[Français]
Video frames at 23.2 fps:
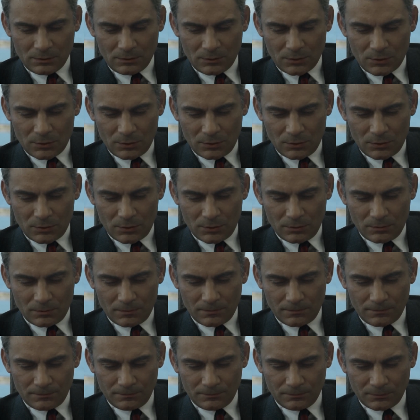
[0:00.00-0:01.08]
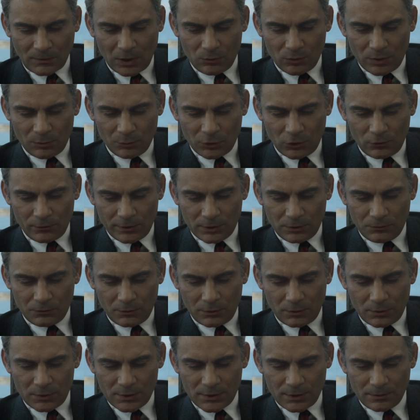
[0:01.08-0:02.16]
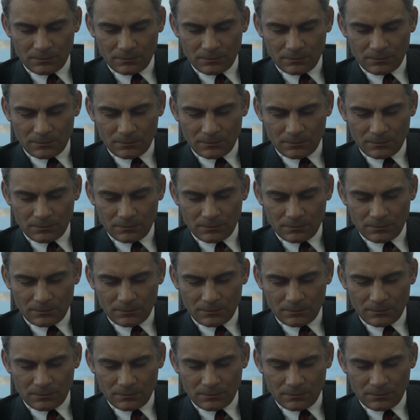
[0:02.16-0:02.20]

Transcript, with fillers: Je sais. C'est une épreuve de force.